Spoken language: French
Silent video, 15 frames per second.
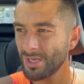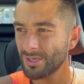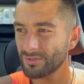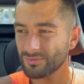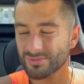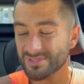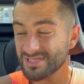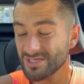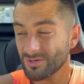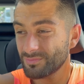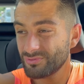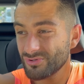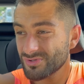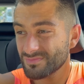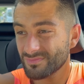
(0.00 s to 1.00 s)
si en
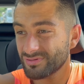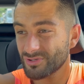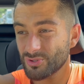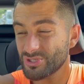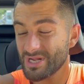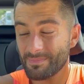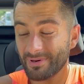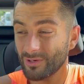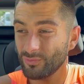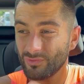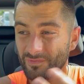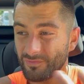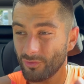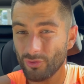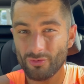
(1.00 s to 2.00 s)
plus, je sais pas, ou de
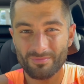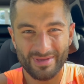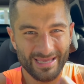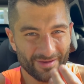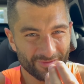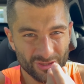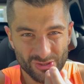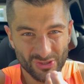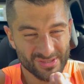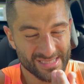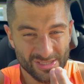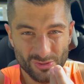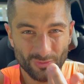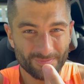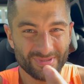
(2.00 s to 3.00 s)
volume. Mais il y avait une
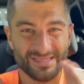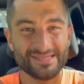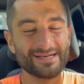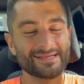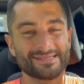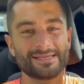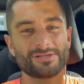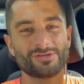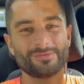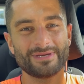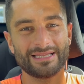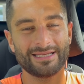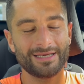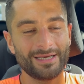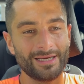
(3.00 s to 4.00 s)
sensation bizarre cette semaine.
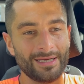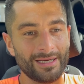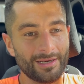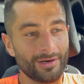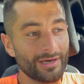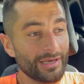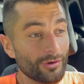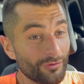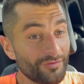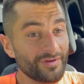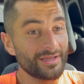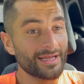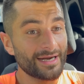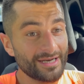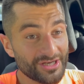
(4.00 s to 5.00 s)
Et au
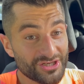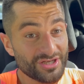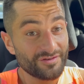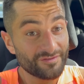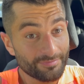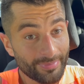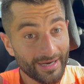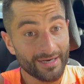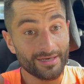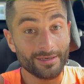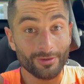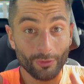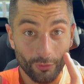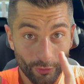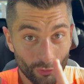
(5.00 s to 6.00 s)
final, les chiffres parlent.
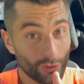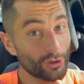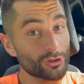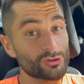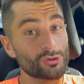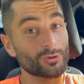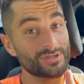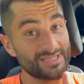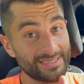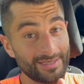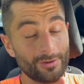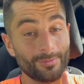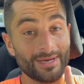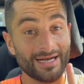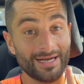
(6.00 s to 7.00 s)
Record sur 10
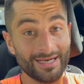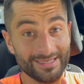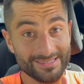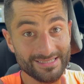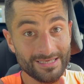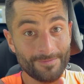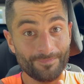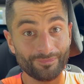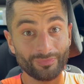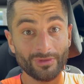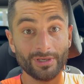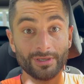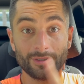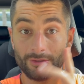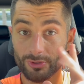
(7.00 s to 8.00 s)
km lundi,
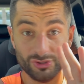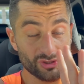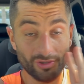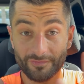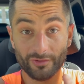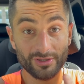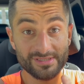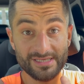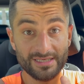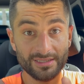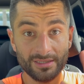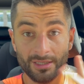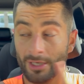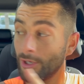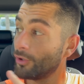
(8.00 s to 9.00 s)
sans forcer. Hein.
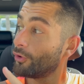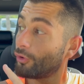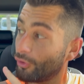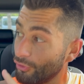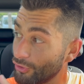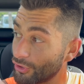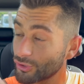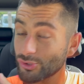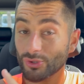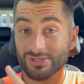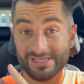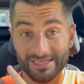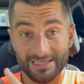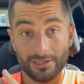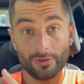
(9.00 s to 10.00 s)
Record sur
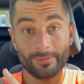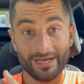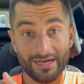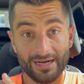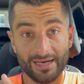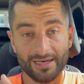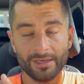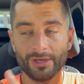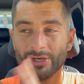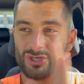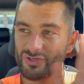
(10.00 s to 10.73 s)
5 km là, je